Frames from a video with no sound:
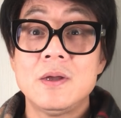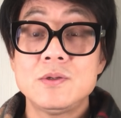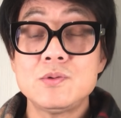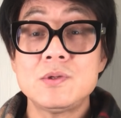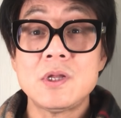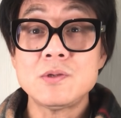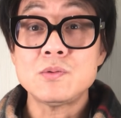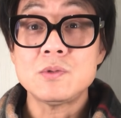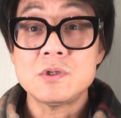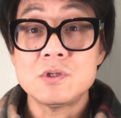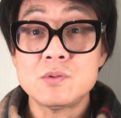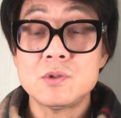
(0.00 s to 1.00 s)
就是它
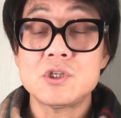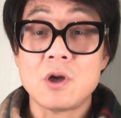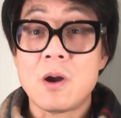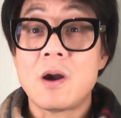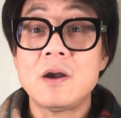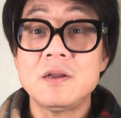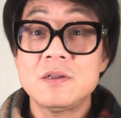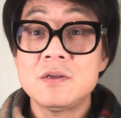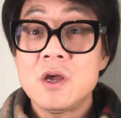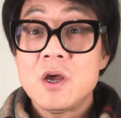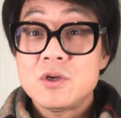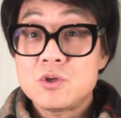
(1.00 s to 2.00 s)
从是从小孩儿里
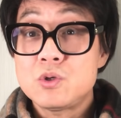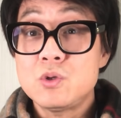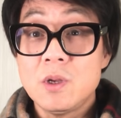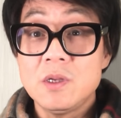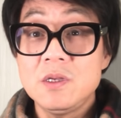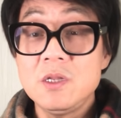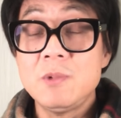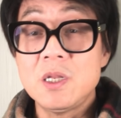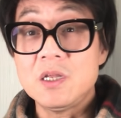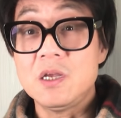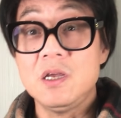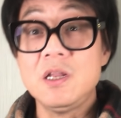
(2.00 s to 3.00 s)
的血液里
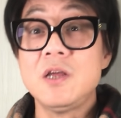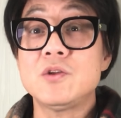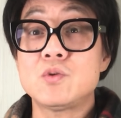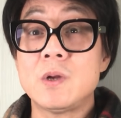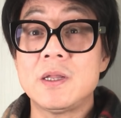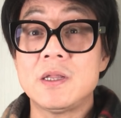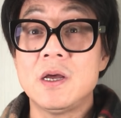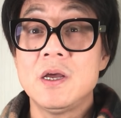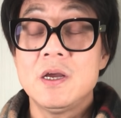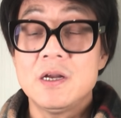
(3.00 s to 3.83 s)
面提炼出来的，